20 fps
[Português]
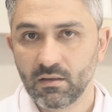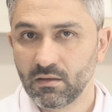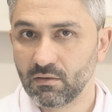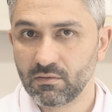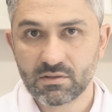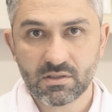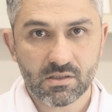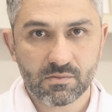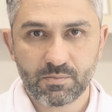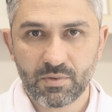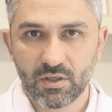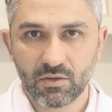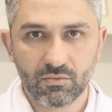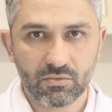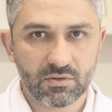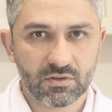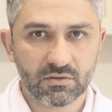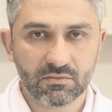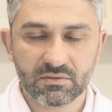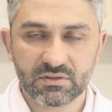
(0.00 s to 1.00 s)
Então essas
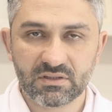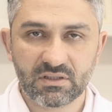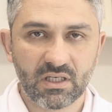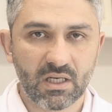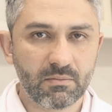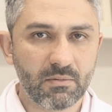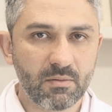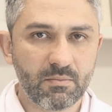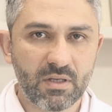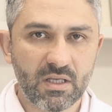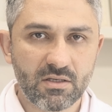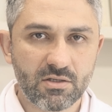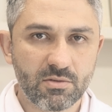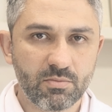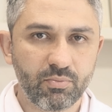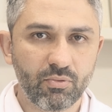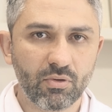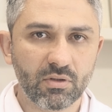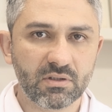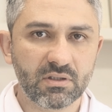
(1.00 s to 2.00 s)
perguntas são
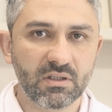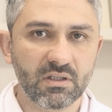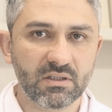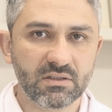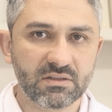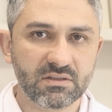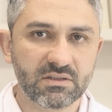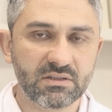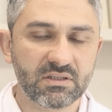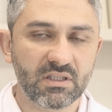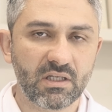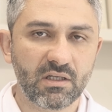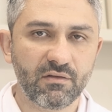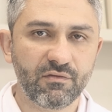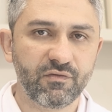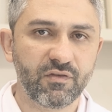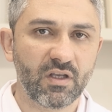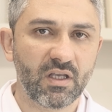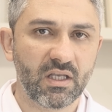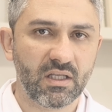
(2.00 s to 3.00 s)
extremamente importantes de
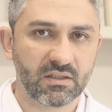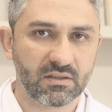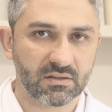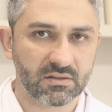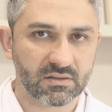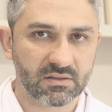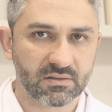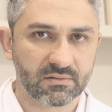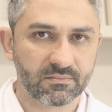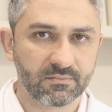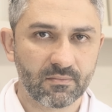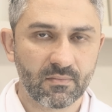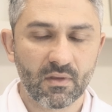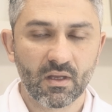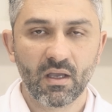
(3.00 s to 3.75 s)
serem feitas.